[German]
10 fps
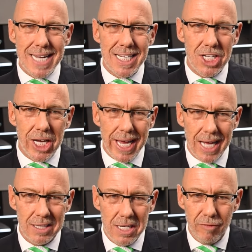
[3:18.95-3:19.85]
einen
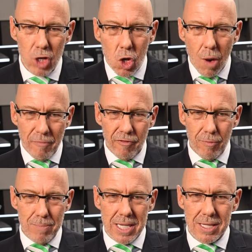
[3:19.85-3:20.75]
kreativen
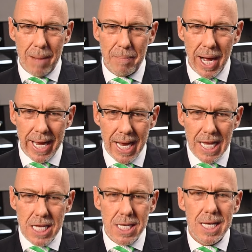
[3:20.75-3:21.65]
Kopf mit dabei.
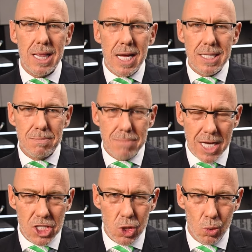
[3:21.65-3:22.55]
Elon
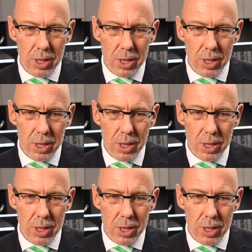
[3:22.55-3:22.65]
Musk.